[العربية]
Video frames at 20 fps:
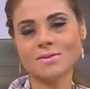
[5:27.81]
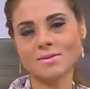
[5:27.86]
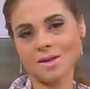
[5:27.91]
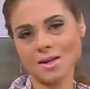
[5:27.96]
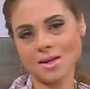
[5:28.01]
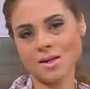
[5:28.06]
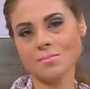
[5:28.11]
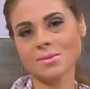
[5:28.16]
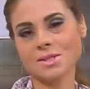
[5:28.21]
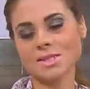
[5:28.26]

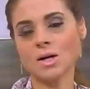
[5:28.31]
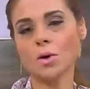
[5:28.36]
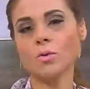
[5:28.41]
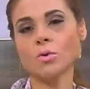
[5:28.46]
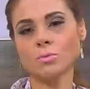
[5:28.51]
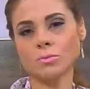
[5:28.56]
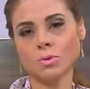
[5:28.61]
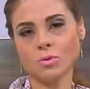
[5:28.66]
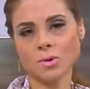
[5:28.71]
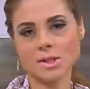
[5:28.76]
إيه،
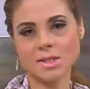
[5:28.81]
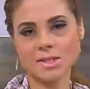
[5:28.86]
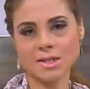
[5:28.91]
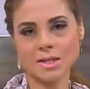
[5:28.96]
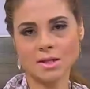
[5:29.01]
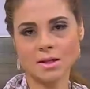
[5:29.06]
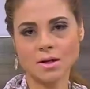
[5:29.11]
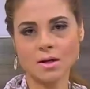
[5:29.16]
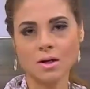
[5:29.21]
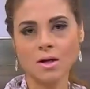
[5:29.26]
بتزود من
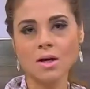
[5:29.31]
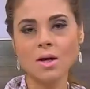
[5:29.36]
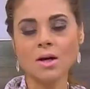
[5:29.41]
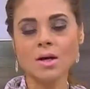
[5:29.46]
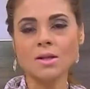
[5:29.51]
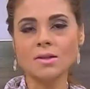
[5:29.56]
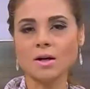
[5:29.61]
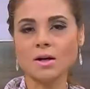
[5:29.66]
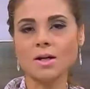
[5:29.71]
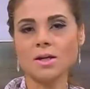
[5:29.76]
وزننا
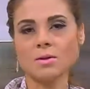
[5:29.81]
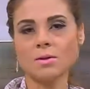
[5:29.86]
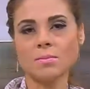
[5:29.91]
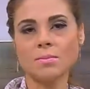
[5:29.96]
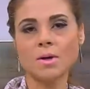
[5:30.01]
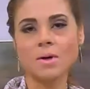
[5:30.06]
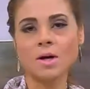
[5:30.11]
طيب